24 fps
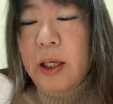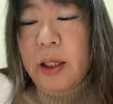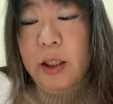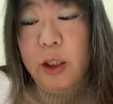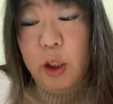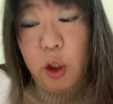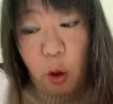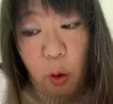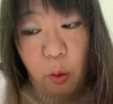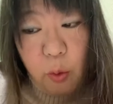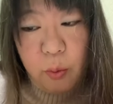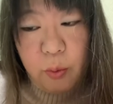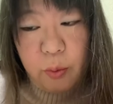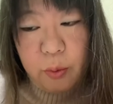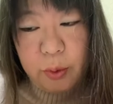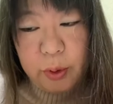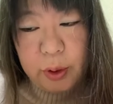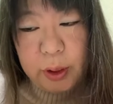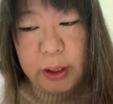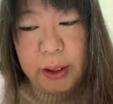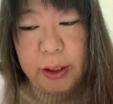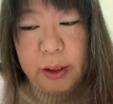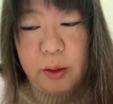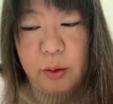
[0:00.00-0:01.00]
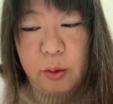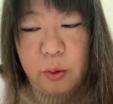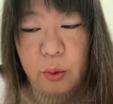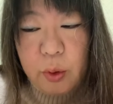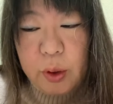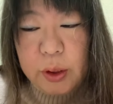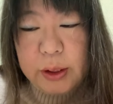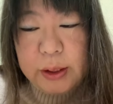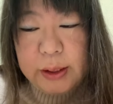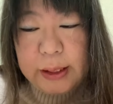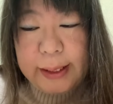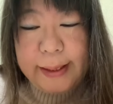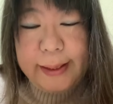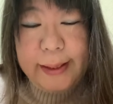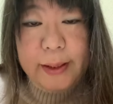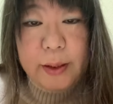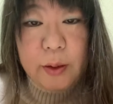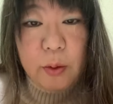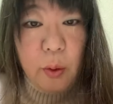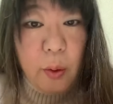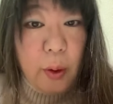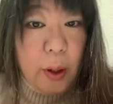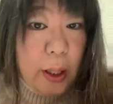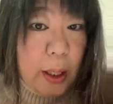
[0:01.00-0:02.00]
4、引っ越し先
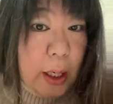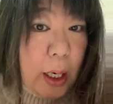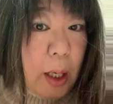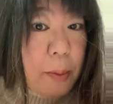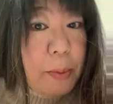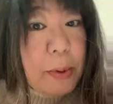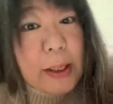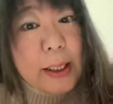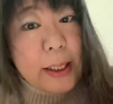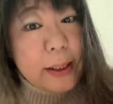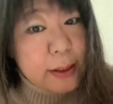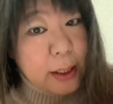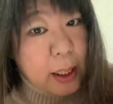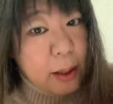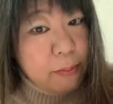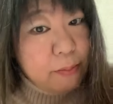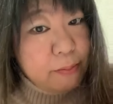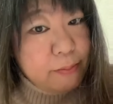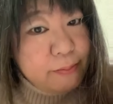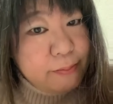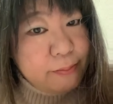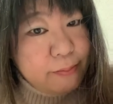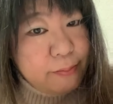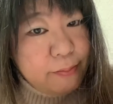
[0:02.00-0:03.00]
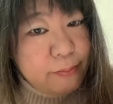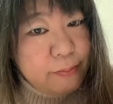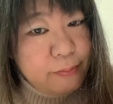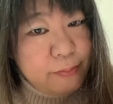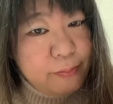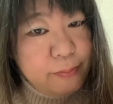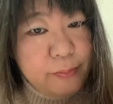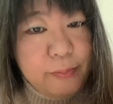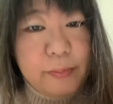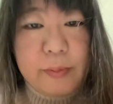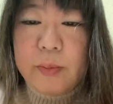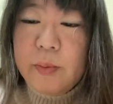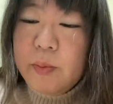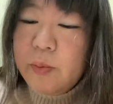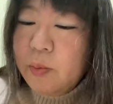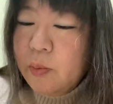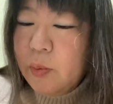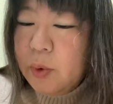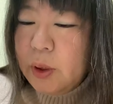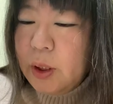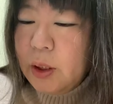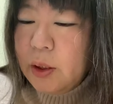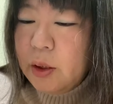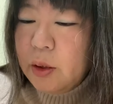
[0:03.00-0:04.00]
の選び方。
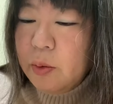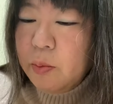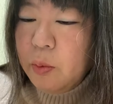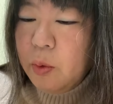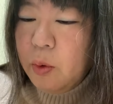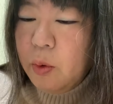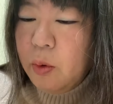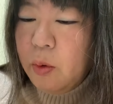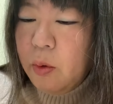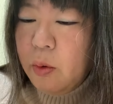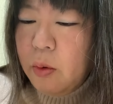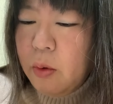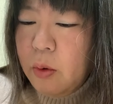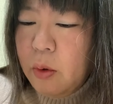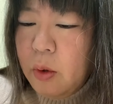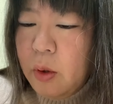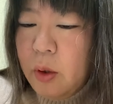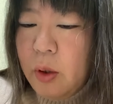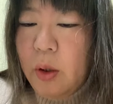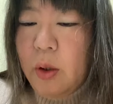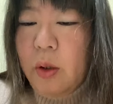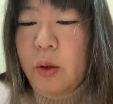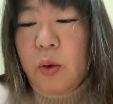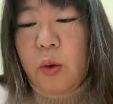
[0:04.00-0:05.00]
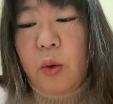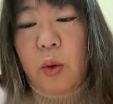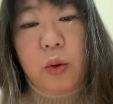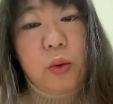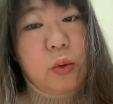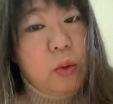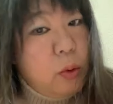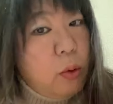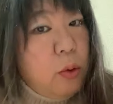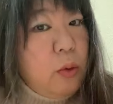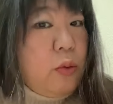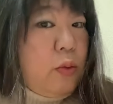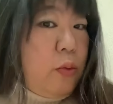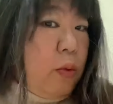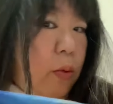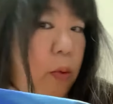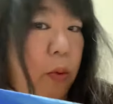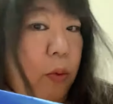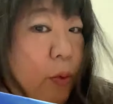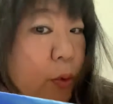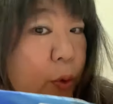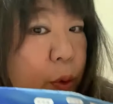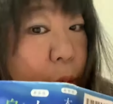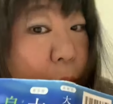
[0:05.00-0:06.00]
私も、この本
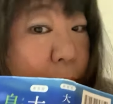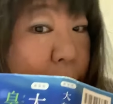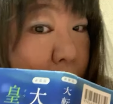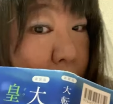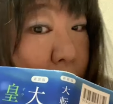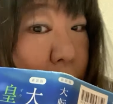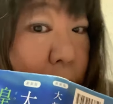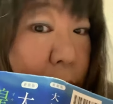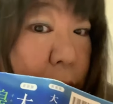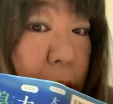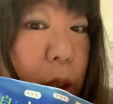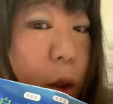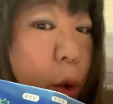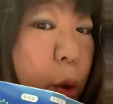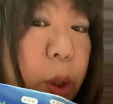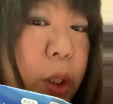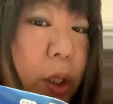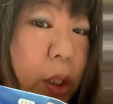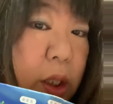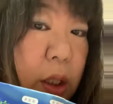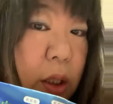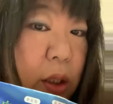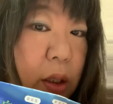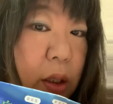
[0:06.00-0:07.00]
読んだ次の日に、